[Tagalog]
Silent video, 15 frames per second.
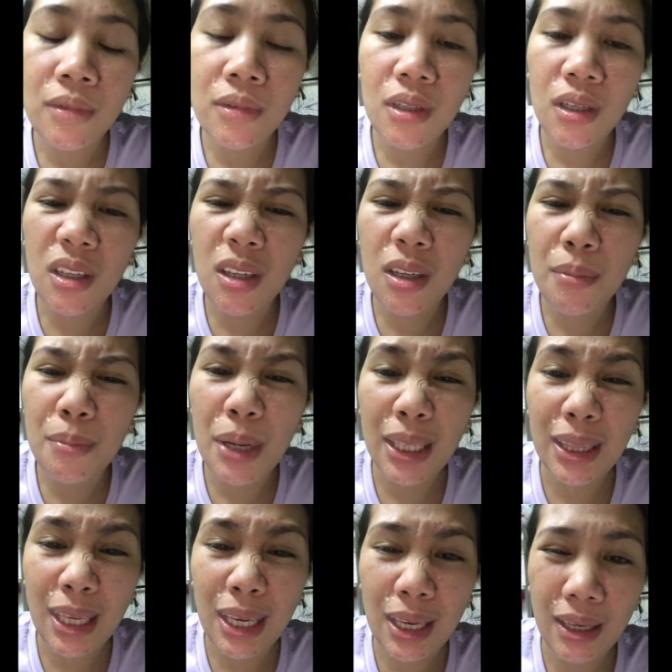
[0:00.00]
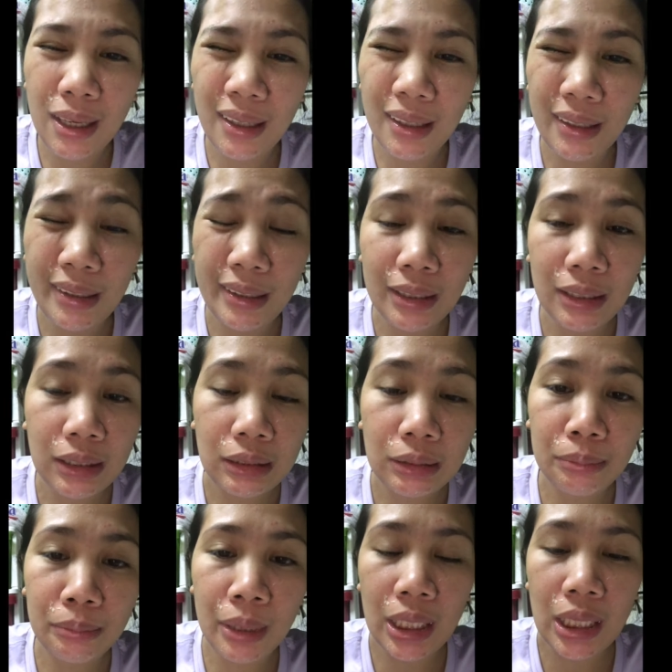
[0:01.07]
Tsaka makati.
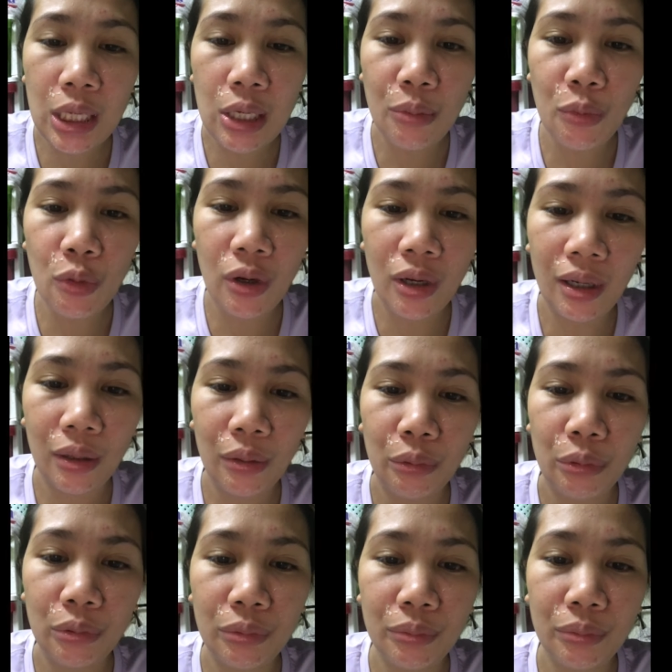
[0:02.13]
Makati yung mukha ko.